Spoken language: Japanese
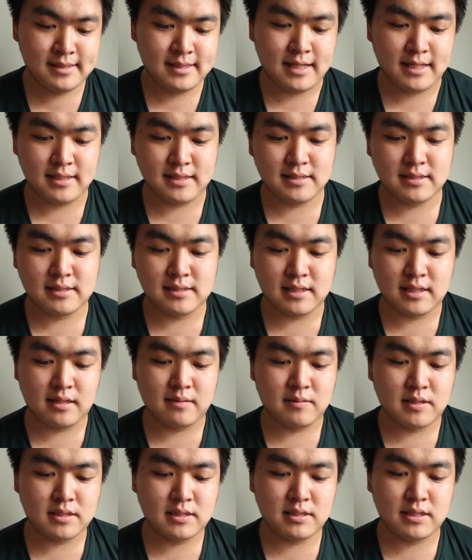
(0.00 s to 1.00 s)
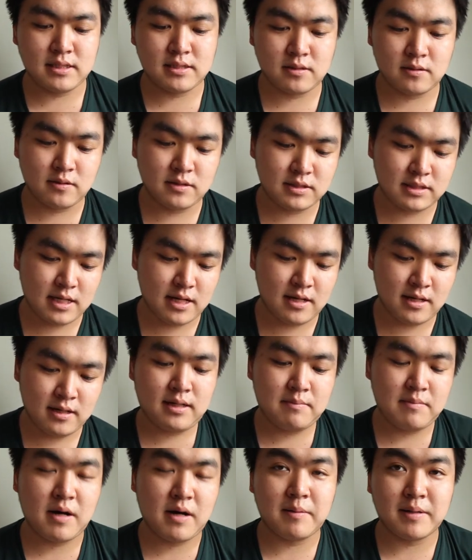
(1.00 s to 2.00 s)
はい、次いきます。で、そのさ
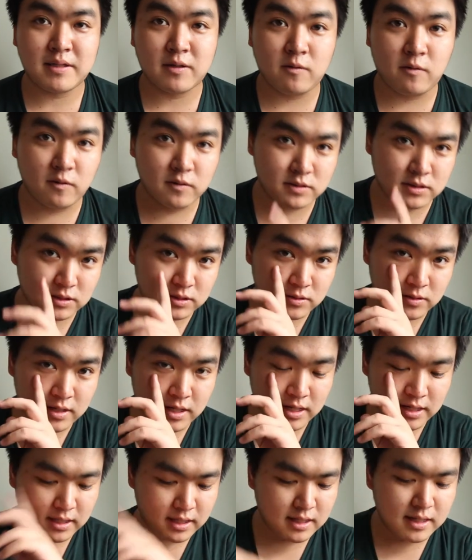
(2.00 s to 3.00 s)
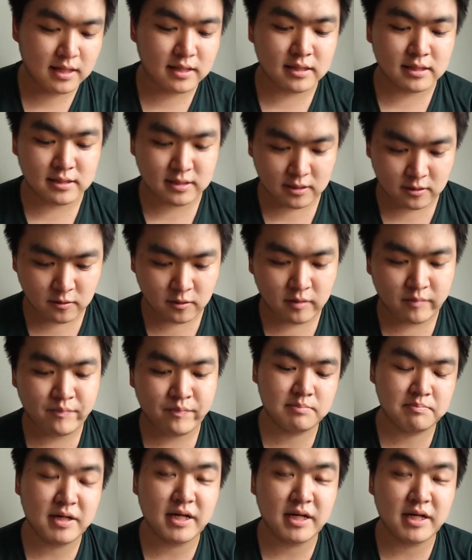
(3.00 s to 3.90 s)
ん、あ、また交通の関係なんですけど、